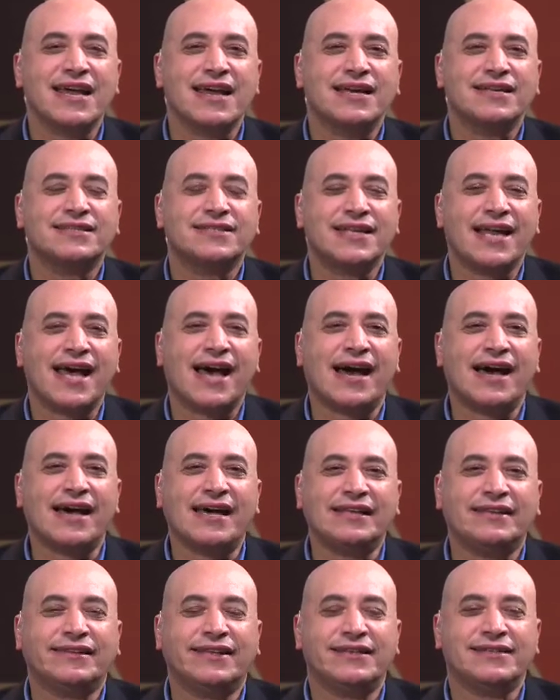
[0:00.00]
الساعة
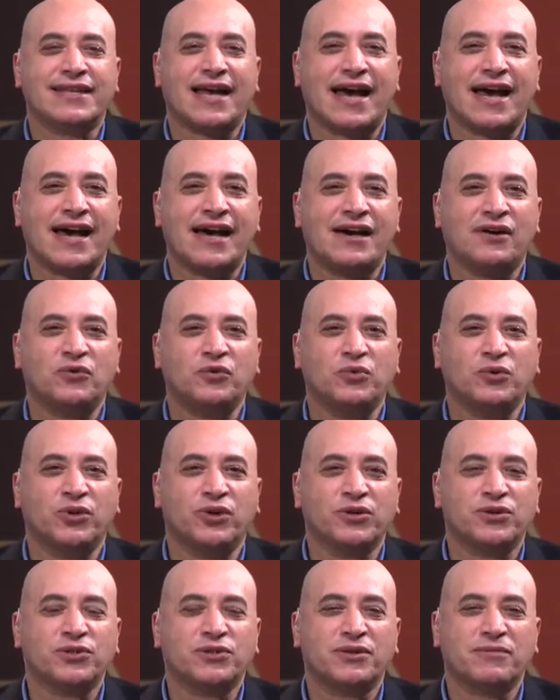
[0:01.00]
تسعة
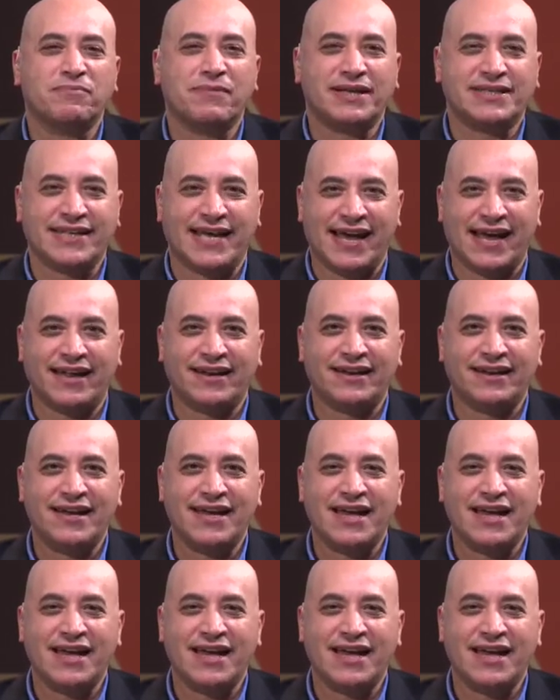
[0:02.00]
ونص مساء